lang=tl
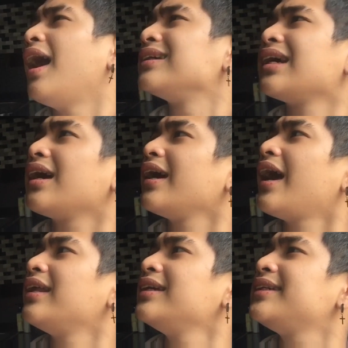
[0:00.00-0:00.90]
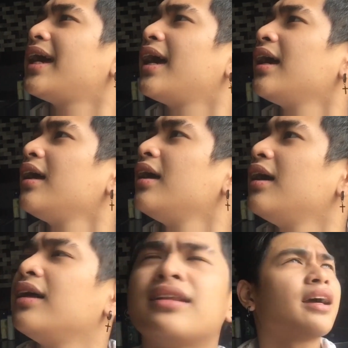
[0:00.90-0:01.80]
Asan kaya na siya?
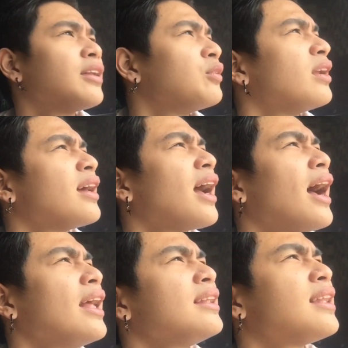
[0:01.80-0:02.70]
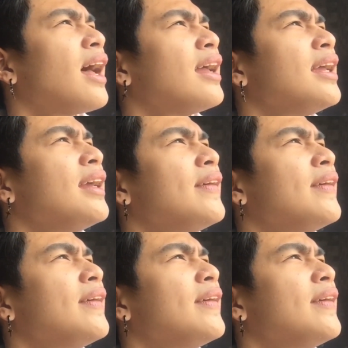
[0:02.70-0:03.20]
Tagal ko na nag-aantay.